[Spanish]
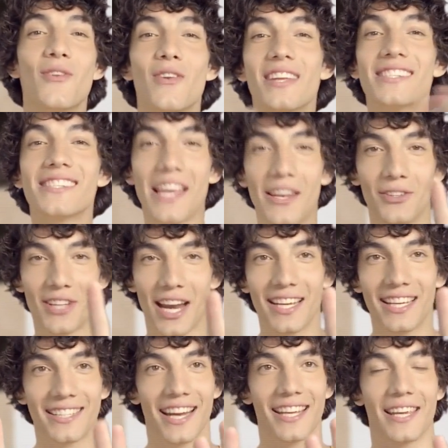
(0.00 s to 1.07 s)
no es necesario,
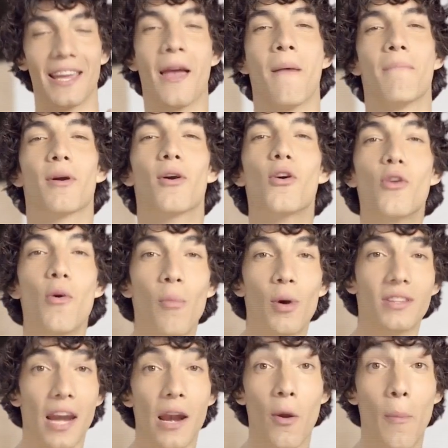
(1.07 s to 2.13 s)
tranqui, tranqui. Mejor nos
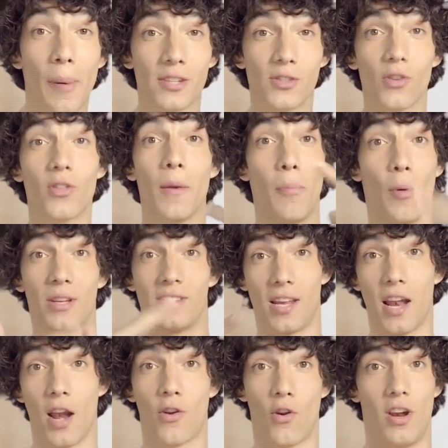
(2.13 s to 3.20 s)
muestran los pasos después
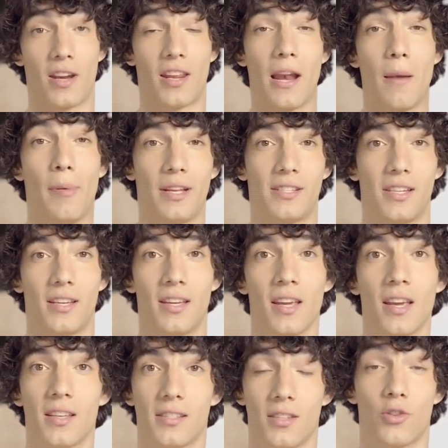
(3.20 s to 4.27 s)
en el roller. ¿Qué les parece?
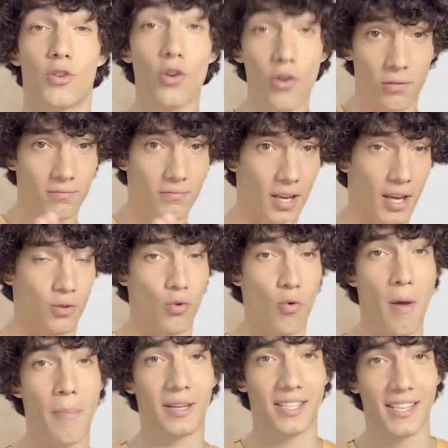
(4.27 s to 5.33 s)
Yo
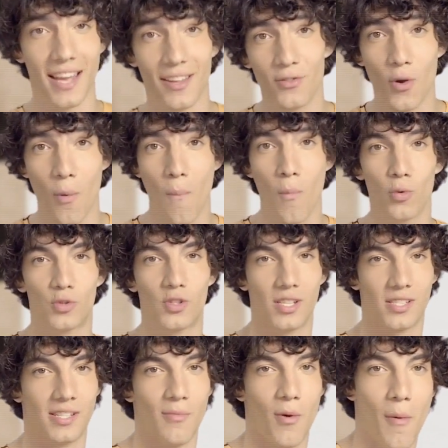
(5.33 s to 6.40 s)
estuve patinando
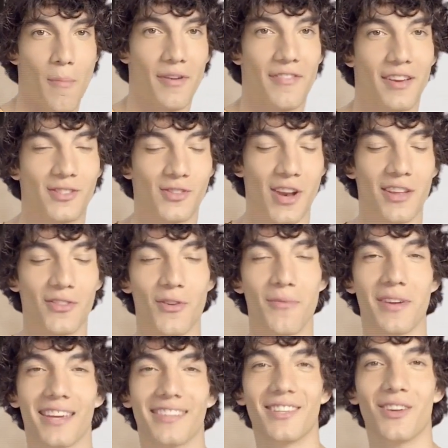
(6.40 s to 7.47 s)
muchísimo, perfeccionando
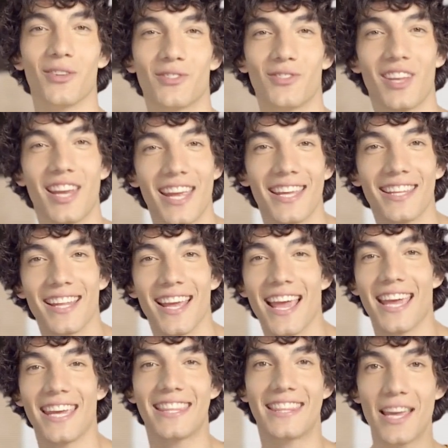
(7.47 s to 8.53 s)
mi estilo street
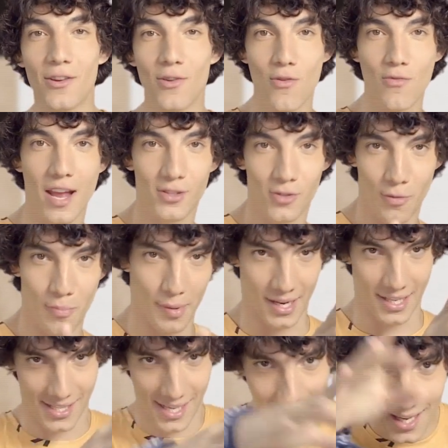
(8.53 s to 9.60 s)
y tengo una
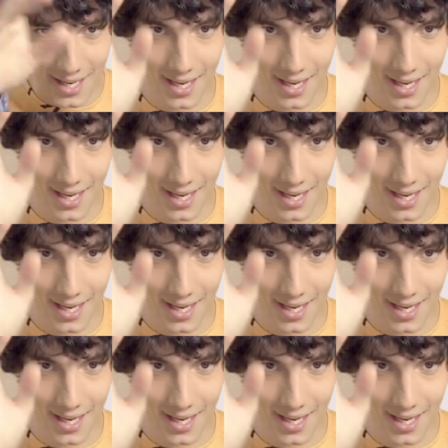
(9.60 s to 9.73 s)
sorpresa.